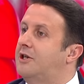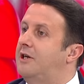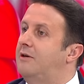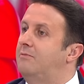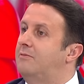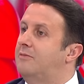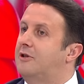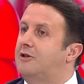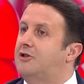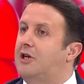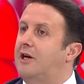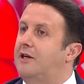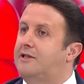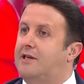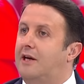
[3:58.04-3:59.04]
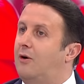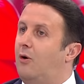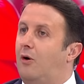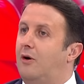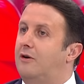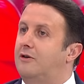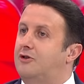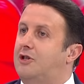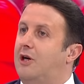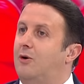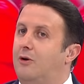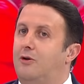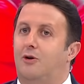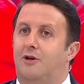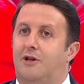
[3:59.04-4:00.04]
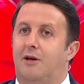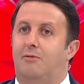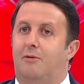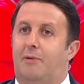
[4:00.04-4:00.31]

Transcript: kim şeyse o şey oluyor değil